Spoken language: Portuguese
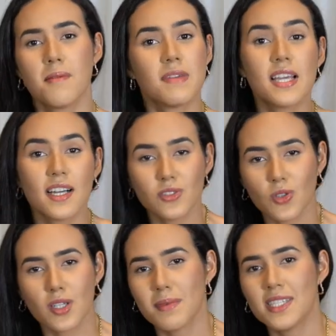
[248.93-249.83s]
me
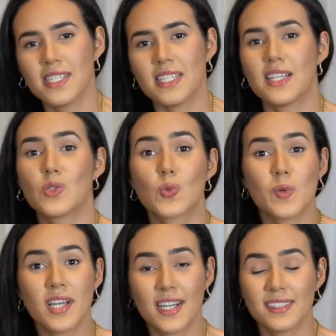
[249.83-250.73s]
encantou na medicina. isso
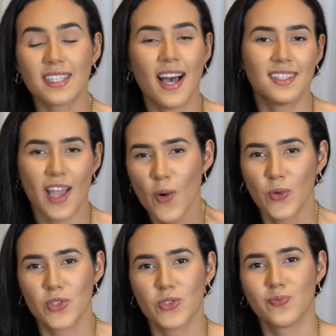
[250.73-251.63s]
me encanta até
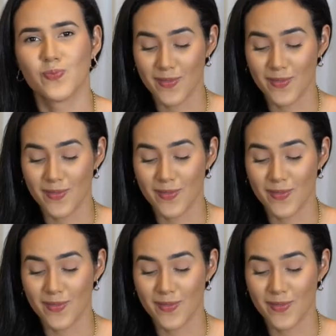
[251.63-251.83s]
hoje.